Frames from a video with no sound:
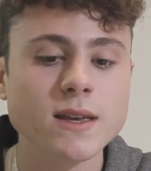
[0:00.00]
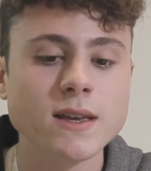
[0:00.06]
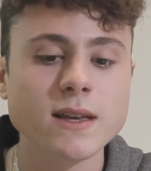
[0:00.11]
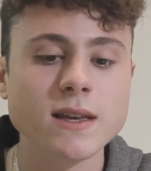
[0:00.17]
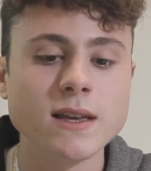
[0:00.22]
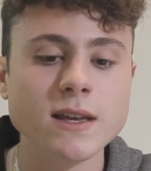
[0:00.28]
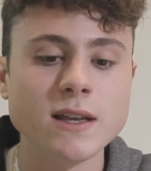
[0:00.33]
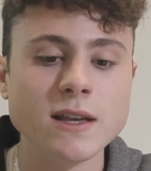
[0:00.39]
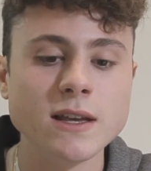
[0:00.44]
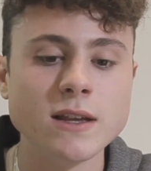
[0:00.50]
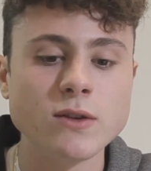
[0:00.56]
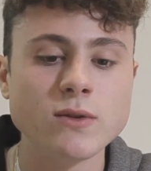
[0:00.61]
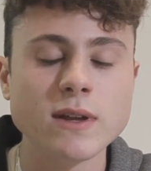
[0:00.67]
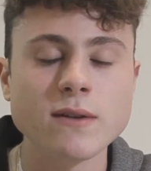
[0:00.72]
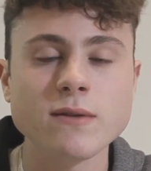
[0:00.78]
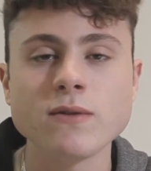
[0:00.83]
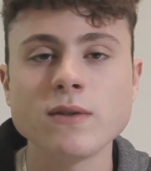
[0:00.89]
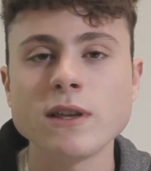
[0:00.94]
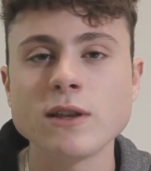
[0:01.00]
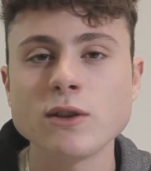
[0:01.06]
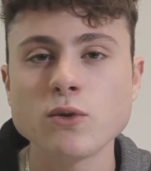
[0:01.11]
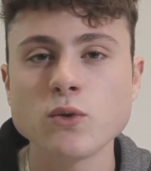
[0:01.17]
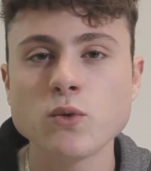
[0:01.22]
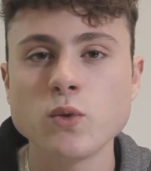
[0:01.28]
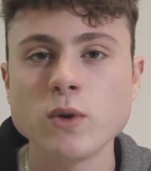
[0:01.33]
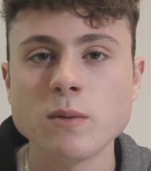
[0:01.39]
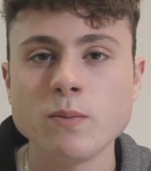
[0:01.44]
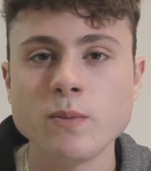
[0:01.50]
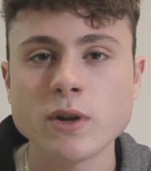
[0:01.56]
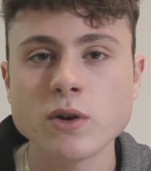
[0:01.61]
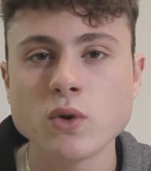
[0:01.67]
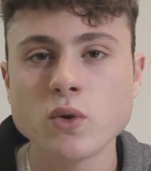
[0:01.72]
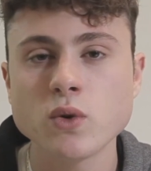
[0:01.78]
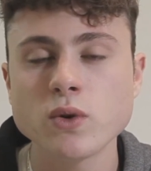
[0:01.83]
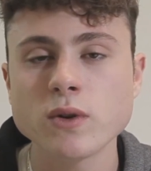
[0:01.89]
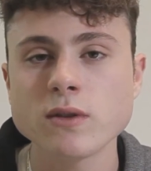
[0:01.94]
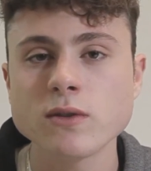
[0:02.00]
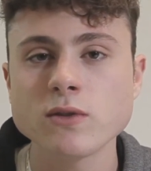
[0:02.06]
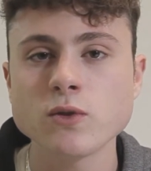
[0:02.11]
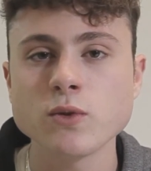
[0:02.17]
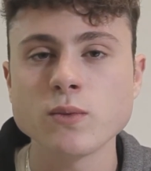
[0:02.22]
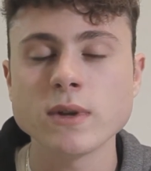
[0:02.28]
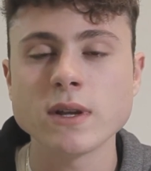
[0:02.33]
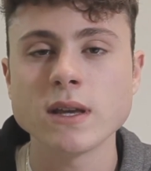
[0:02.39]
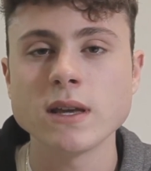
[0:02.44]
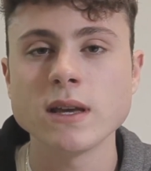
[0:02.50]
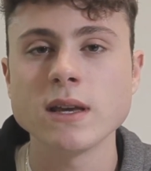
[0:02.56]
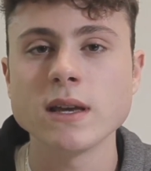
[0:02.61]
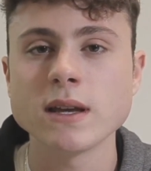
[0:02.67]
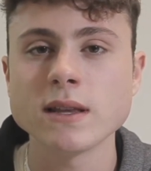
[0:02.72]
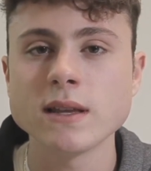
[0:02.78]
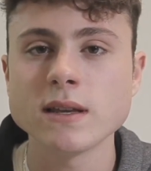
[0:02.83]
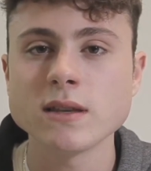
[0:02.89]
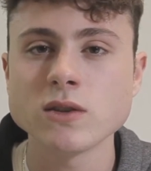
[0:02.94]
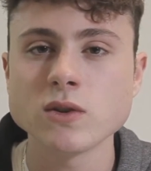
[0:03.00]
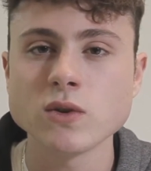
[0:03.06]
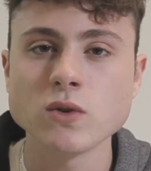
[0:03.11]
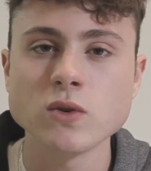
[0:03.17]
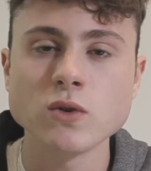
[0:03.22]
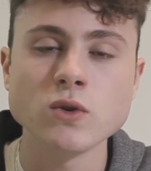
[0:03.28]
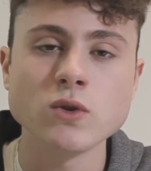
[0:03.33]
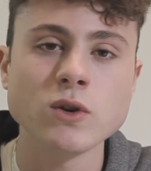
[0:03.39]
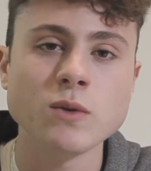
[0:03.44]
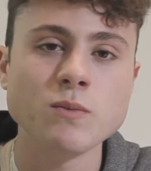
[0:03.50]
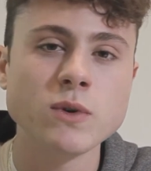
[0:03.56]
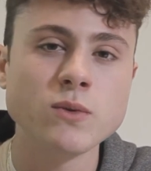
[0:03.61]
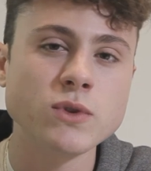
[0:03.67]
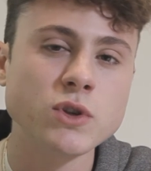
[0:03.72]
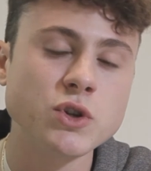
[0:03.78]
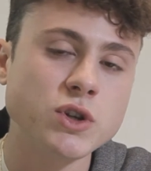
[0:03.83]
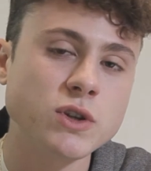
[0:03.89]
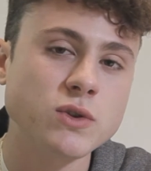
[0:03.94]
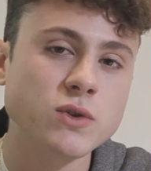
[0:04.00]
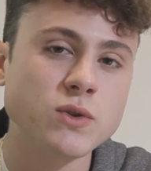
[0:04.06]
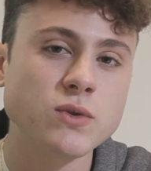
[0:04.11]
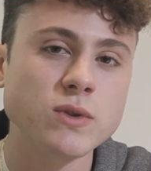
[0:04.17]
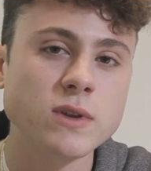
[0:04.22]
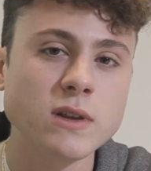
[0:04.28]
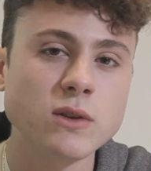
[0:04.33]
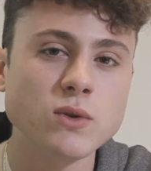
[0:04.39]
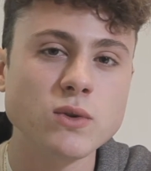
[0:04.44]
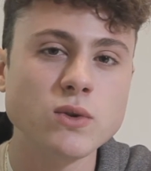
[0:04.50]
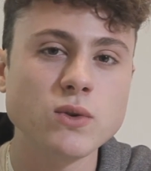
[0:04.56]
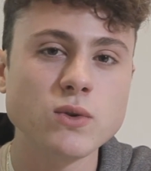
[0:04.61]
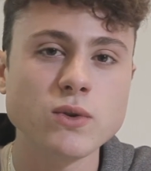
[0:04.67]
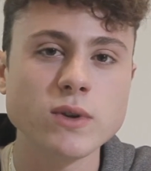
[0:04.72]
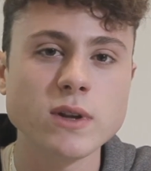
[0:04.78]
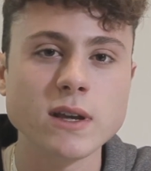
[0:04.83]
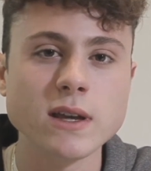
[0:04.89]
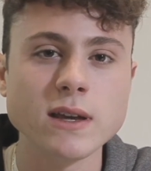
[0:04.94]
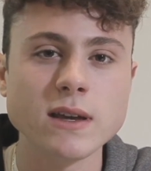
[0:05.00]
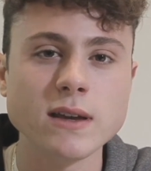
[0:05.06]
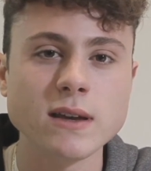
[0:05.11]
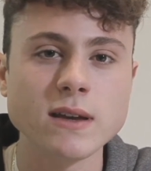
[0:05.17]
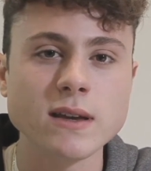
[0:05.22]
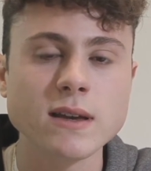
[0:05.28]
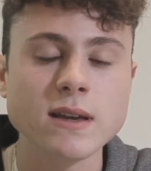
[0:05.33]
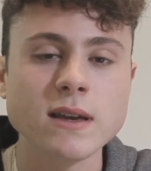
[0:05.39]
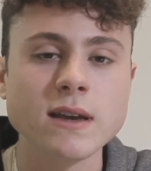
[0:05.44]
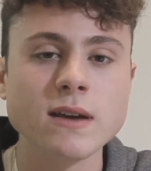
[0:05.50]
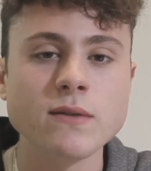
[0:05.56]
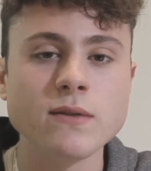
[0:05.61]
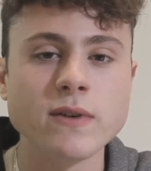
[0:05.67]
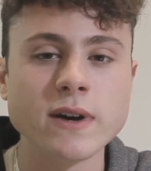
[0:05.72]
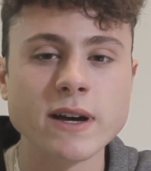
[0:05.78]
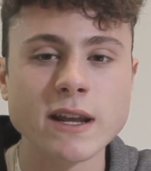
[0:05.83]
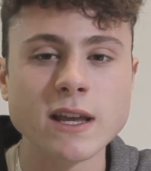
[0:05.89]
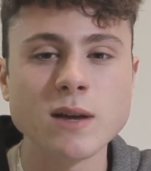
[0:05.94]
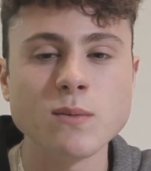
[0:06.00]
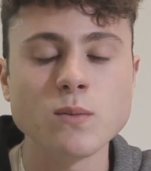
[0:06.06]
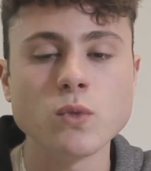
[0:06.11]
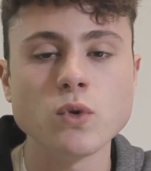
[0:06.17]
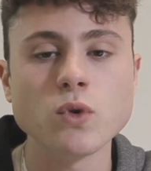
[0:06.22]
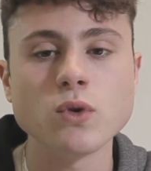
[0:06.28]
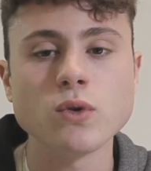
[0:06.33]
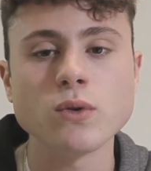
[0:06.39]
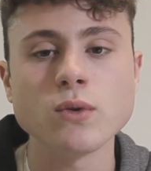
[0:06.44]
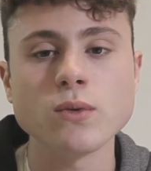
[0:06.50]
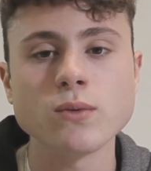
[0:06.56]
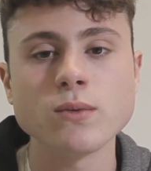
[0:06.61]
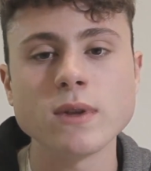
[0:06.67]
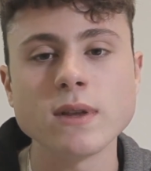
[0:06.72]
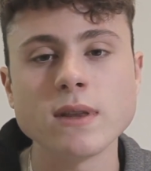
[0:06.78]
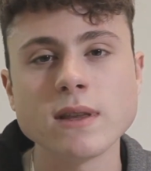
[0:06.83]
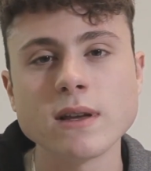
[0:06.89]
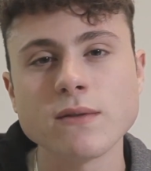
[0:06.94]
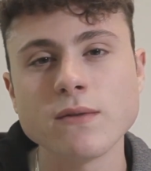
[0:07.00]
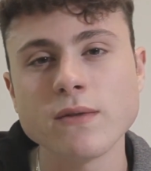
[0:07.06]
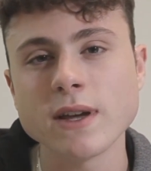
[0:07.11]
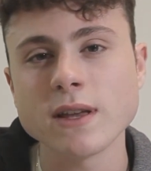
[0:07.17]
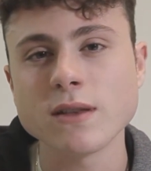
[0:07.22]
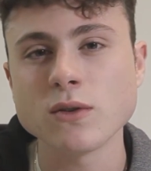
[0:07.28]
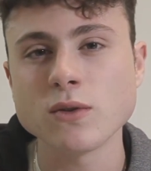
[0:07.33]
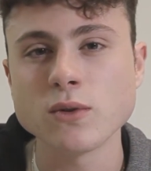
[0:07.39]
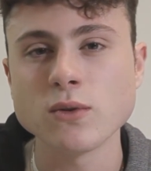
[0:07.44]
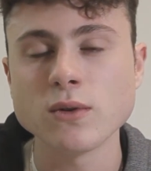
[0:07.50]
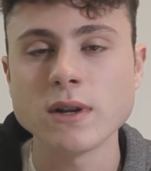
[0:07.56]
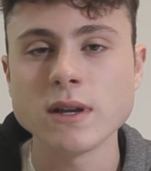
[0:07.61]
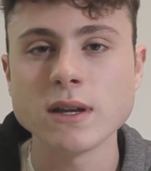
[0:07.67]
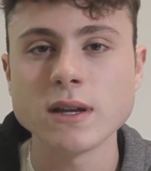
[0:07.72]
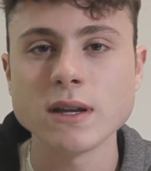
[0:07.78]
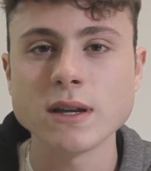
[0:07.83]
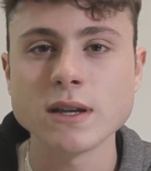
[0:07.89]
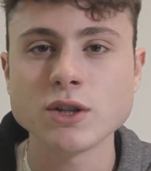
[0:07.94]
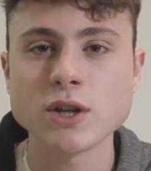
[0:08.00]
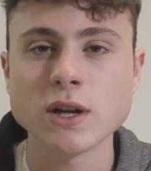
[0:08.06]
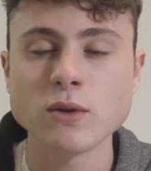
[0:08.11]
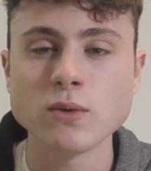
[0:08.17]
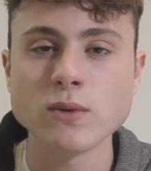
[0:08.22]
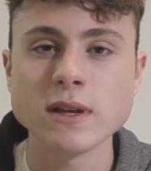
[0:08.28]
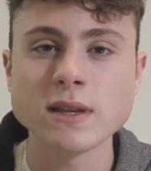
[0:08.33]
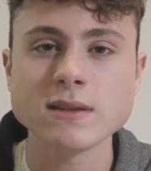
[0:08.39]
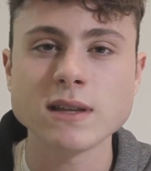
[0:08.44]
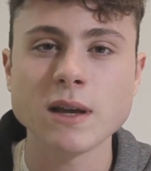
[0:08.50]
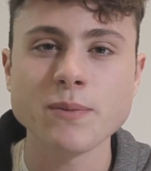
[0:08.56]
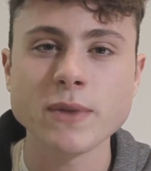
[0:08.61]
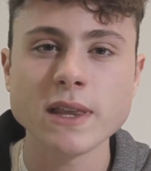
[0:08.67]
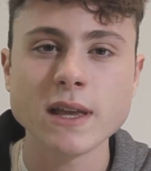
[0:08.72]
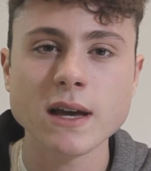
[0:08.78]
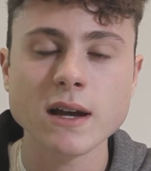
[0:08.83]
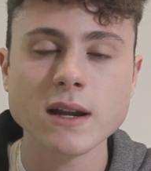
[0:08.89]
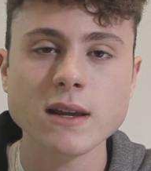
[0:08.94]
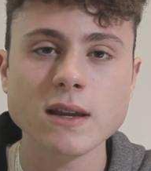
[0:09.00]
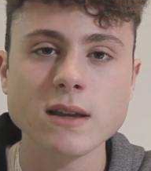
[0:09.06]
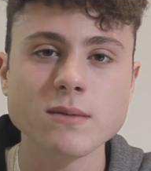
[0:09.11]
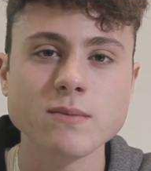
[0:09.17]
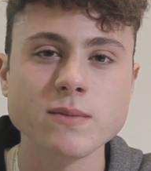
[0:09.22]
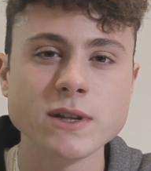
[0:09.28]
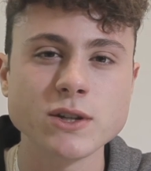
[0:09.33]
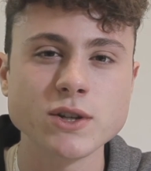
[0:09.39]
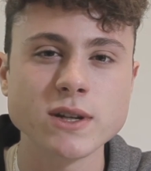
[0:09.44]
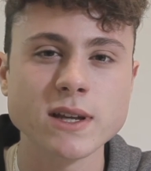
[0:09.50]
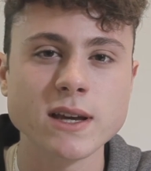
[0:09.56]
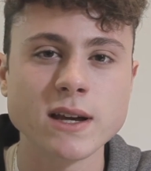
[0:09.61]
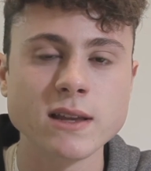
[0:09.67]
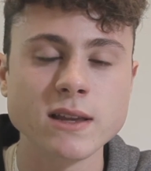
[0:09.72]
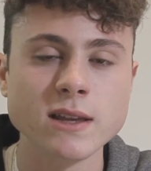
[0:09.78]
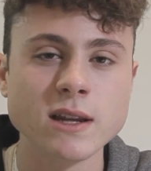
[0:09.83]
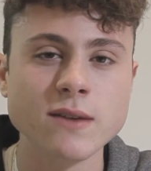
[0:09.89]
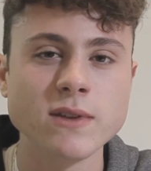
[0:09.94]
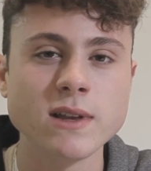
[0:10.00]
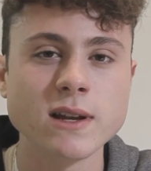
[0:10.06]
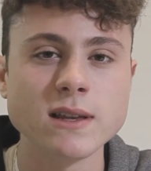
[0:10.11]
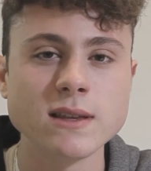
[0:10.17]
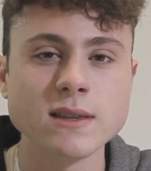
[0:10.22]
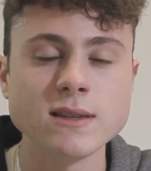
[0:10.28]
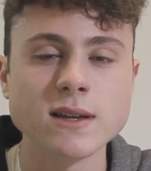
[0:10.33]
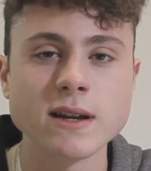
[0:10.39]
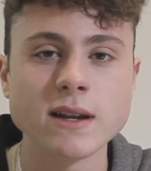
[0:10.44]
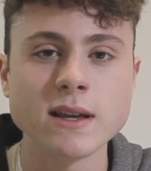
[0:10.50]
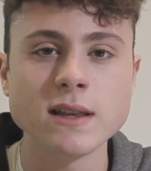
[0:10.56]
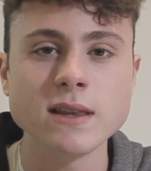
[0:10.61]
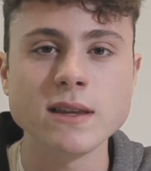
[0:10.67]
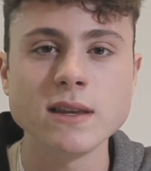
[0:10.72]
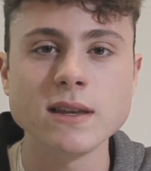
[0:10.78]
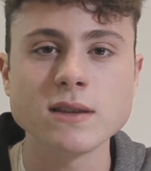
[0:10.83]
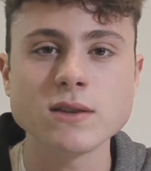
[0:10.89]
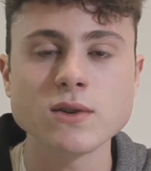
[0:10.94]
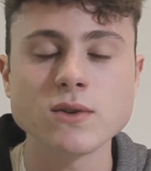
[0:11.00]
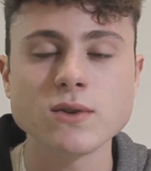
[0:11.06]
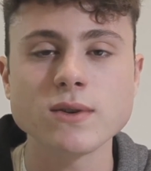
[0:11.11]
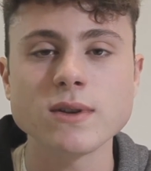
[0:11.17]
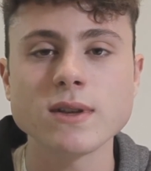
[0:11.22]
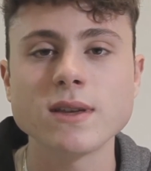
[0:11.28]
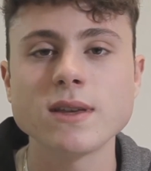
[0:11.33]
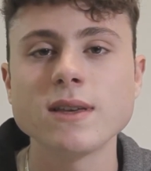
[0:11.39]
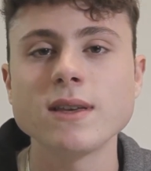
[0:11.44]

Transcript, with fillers: E non è finito qui il percorso perché adesso abbiamo deciso con il dottore che faremo un intervento con le cellule staminali per cercare di rivitalizzare il disco